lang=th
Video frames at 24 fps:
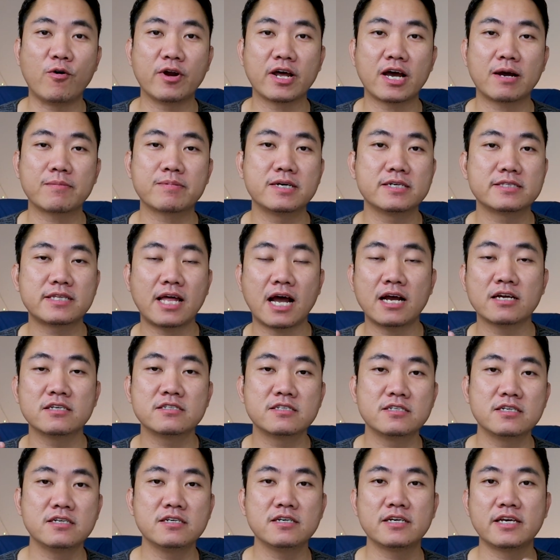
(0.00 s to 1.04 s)
นะครับ คือตั้ง
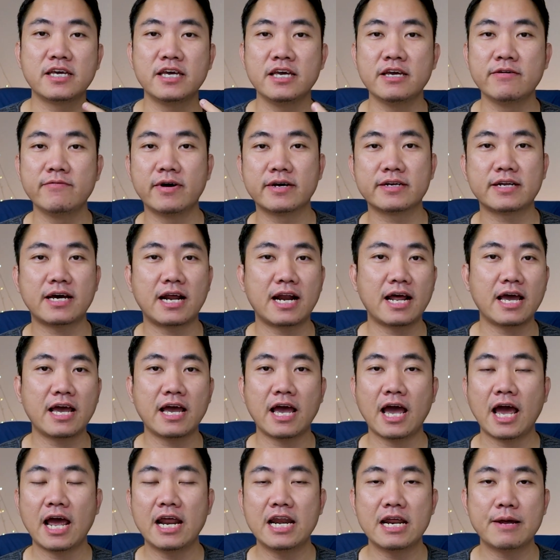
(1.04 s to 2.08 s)
ชื่อคีย์เวิร์ดอะไร
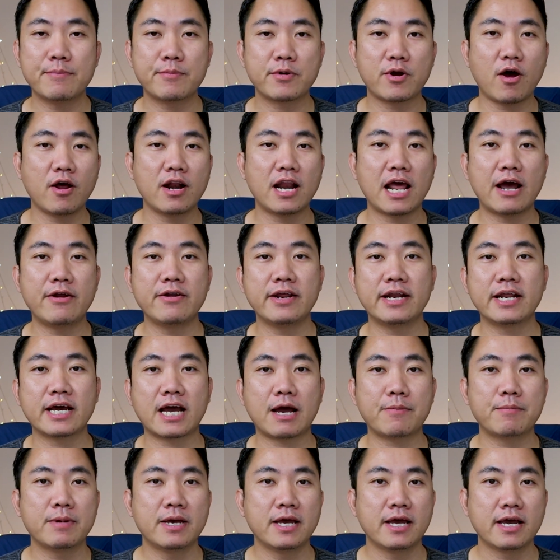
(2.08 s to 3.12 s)
ให้เรียบร้อยแล้วเนี่ย
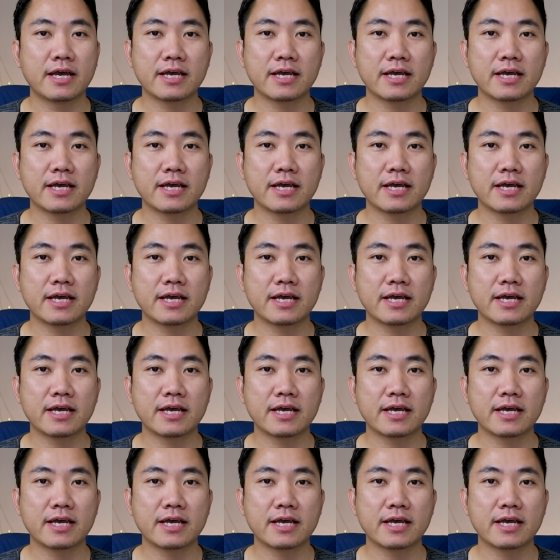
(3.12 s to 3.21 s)
นะครับ